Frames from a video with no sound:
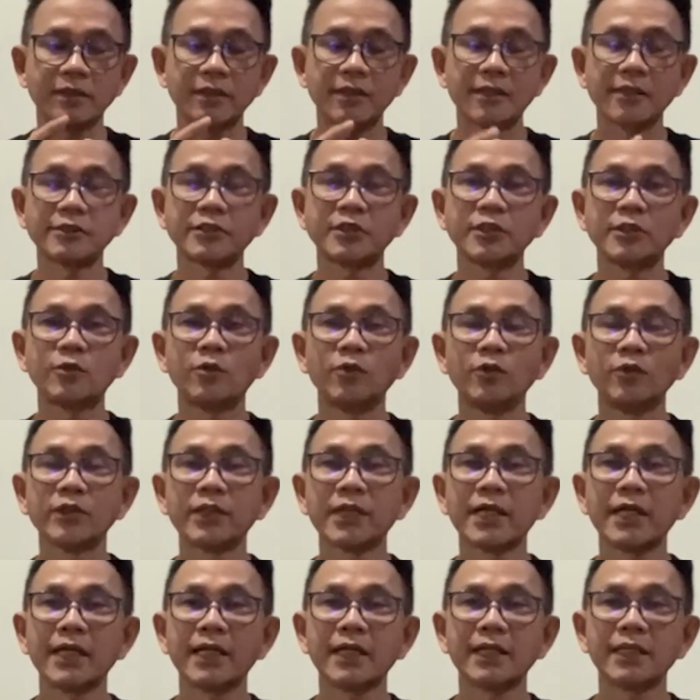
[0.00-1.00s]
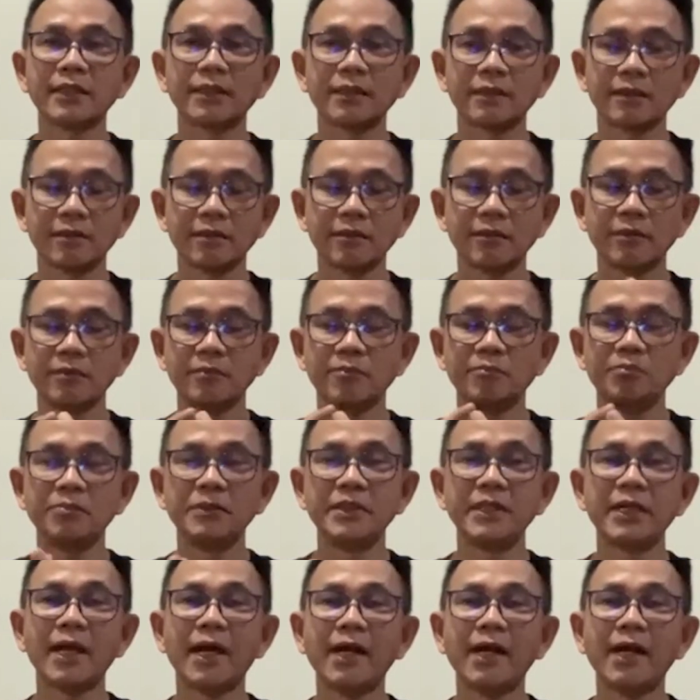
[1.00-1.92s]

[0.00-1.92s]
nasi goreng, mie